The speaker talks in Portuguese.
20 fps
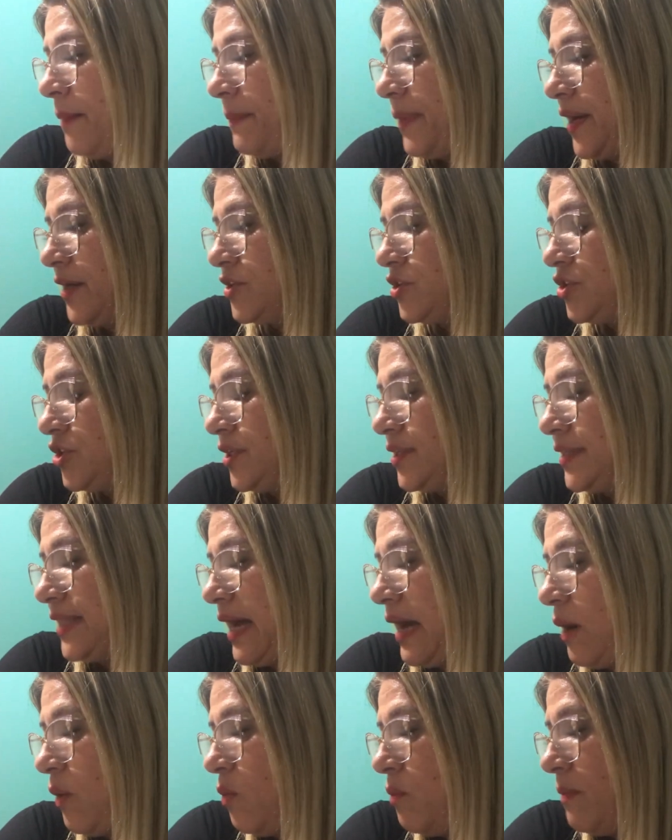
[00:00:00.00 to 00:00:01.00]
partir
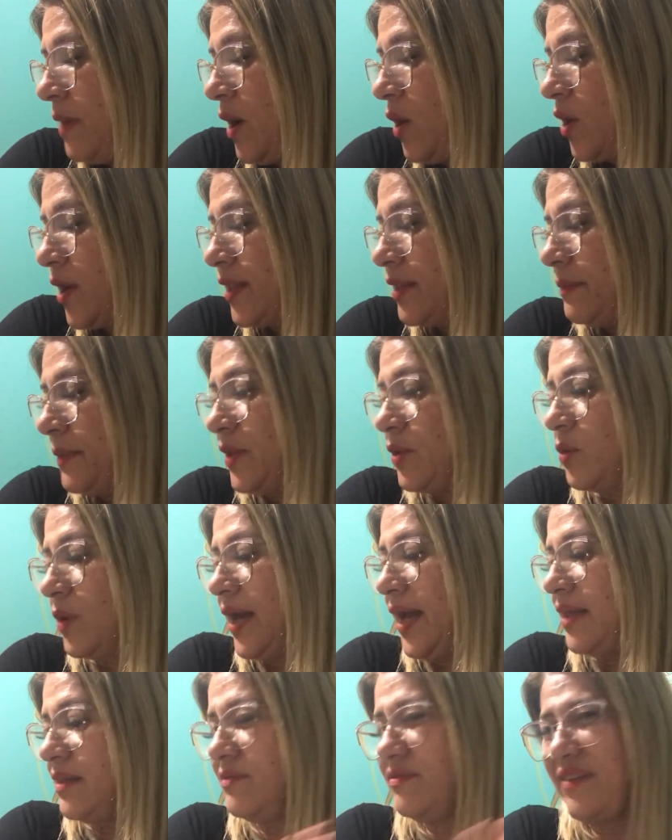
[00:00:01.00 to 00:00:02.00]
da uma hora da
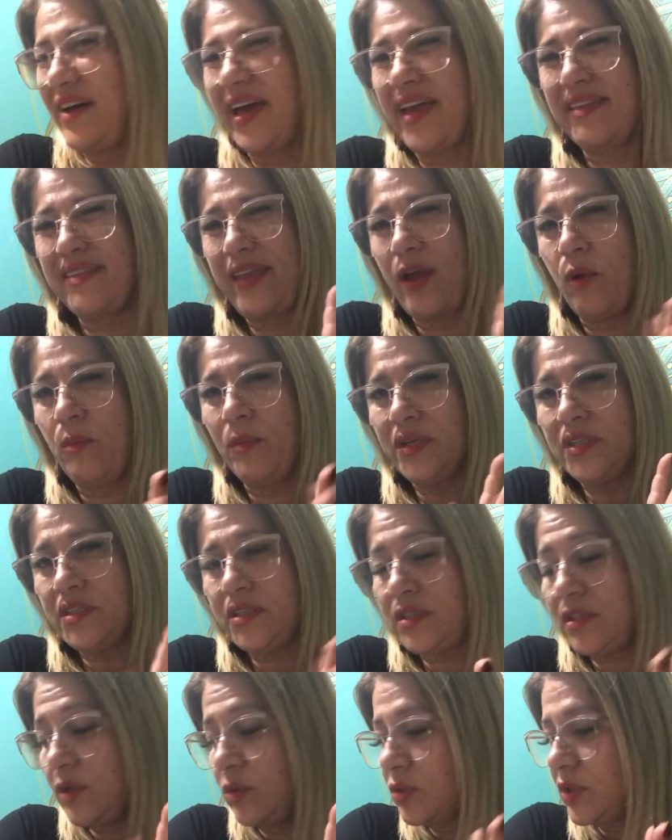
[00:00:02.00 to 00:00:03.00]
madrugada e vai até umas
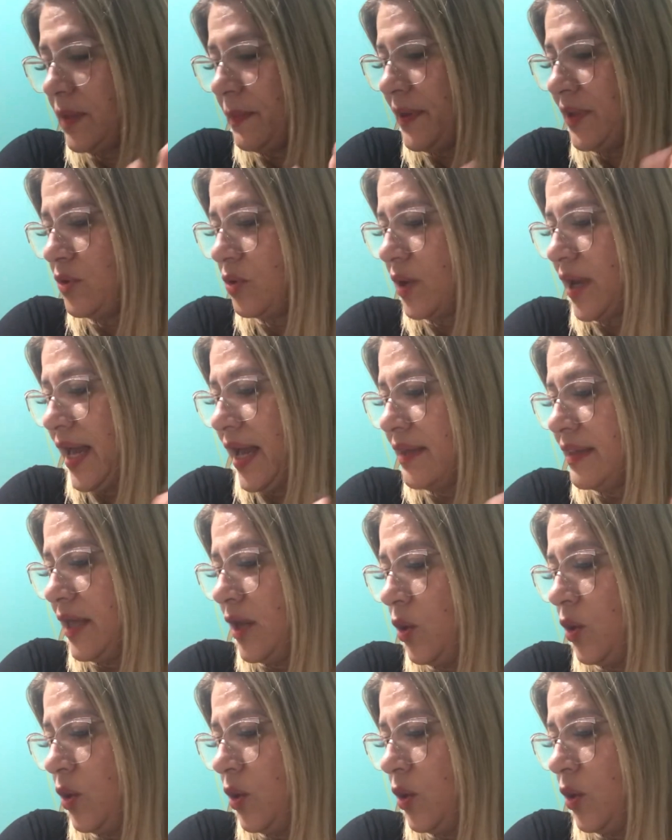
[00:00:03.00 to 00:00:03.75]
5 da madrugada,